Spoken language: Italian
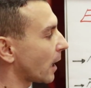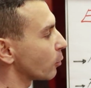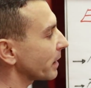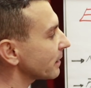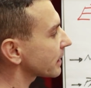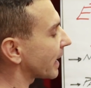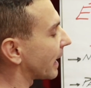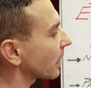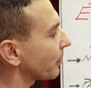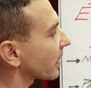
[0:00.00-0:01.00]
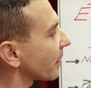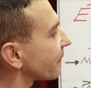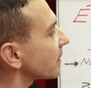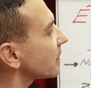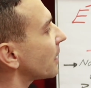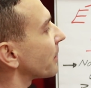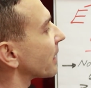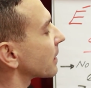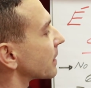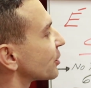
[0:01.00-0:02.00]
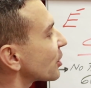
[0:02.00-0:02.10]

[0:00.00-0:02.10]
aumentare perché effettivamente